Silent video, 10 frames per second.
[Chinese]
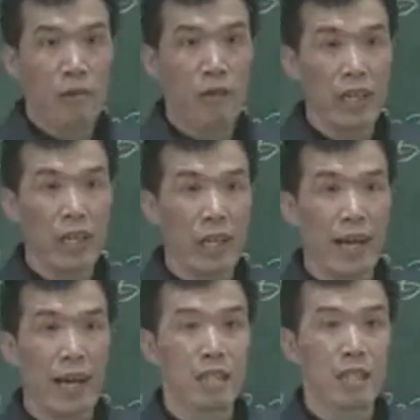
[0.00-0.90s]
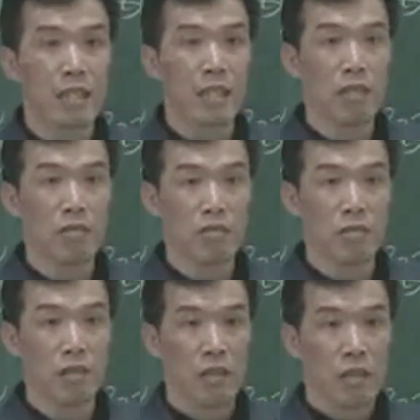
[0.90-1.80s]
非良性的因
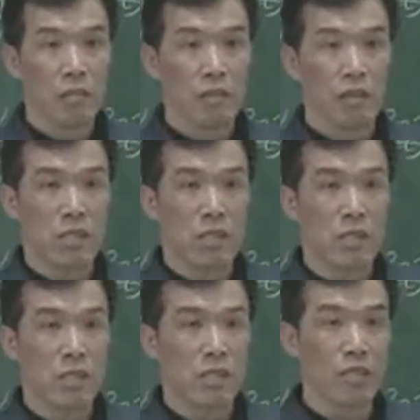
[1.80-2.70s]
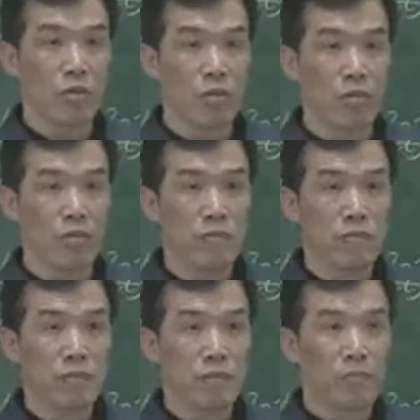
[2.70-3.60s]
素，比如我湿中
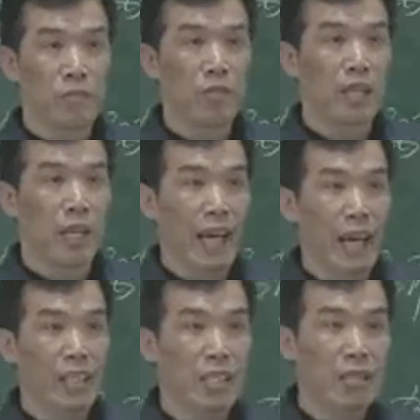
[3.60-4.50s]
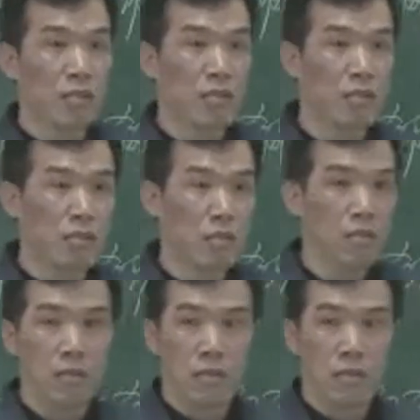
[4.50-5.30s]
不是良性的湿，